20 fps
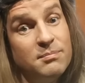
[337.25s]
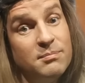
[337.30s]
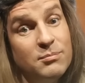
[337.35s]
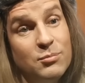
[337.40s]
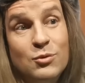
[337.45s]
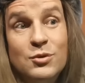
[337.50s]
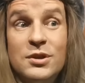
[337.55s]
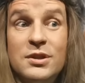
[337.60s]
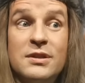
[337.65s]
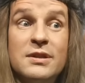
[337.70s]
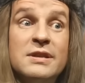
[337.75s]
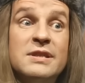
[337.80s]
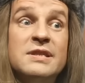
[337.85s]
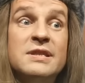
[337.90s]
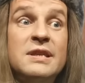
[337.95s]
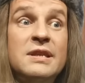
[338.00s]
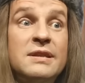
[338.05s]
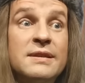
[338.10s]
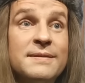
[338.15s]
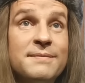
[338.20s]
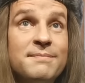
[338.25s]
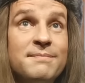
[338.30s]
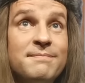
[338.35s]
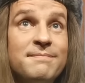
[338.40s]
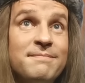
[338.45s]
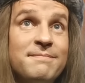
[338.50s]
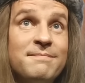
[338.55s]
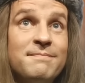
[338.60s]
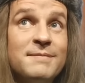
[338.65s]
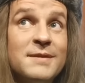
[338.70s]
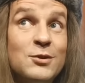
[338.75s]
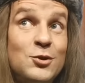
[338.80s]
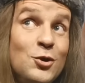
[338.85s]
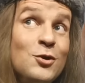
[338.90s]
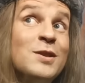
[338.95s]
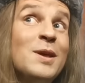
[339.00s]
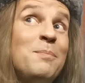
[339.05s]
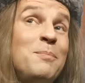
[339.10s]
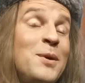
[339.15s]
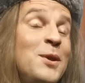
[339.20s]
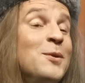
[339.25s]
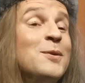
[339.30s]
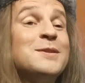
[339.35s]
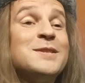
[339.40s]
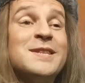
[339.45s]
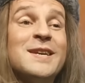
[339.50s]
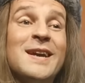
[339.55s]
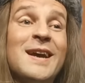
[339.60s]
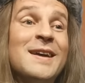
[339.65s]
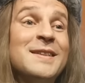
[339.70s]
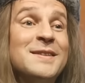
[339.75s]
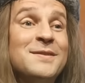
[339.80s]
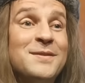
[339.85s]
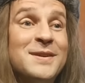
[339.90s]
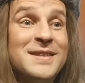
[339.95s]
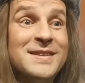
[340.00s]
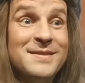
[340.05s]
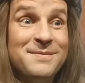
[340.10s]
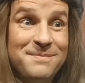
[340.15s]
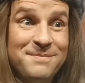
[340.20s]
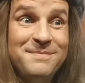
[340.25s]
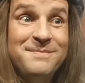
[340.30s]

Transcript: будет носить. Че наперед загадывать?